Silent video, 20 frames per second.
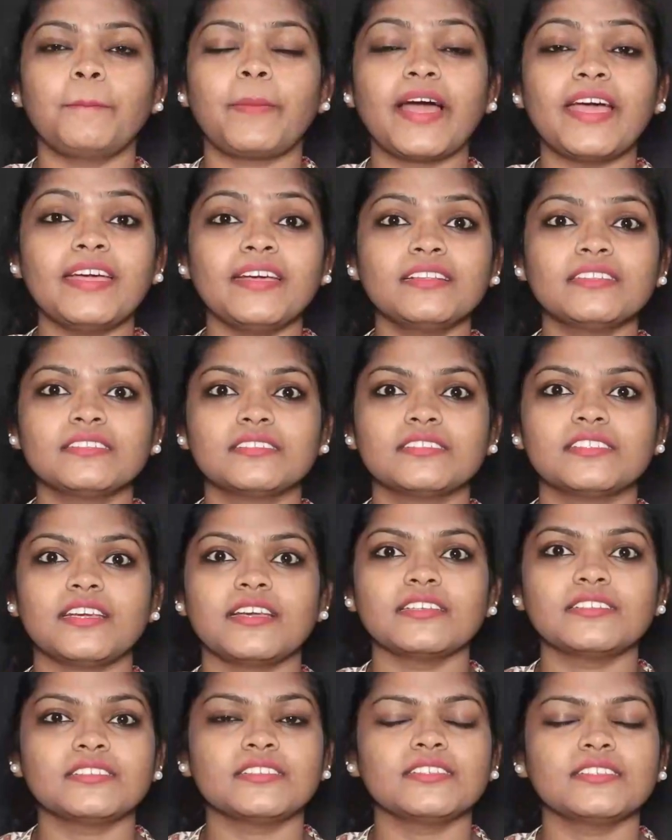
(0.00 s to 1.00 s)
பைக்
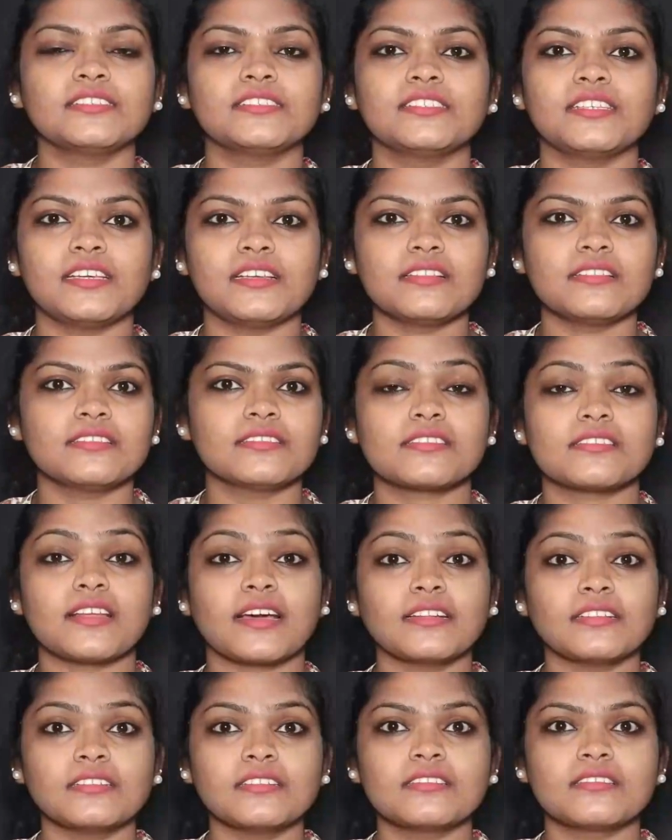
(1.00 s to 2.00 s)
சேசிங் சீன்
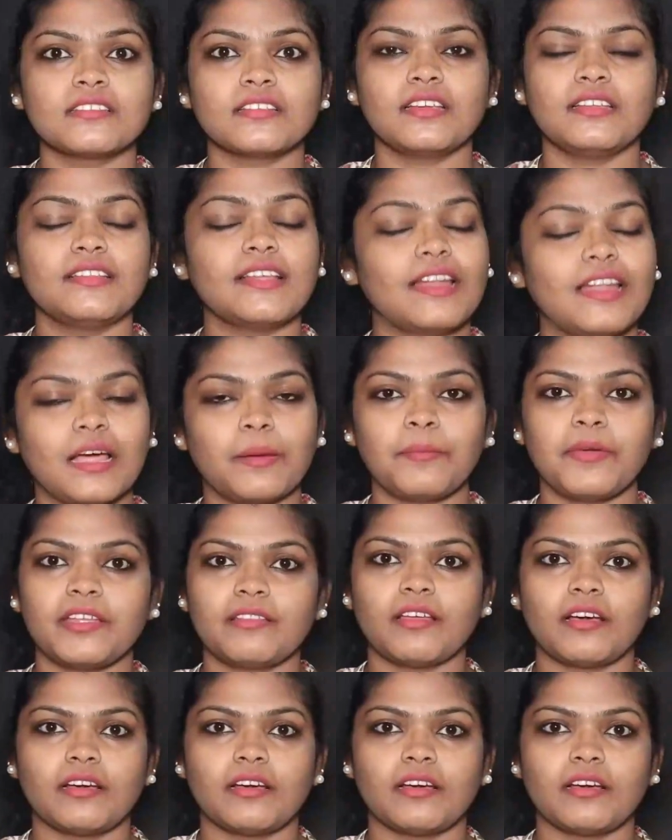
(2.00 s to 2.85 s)
ஸ்டன்ஸ் இதெல்லாமே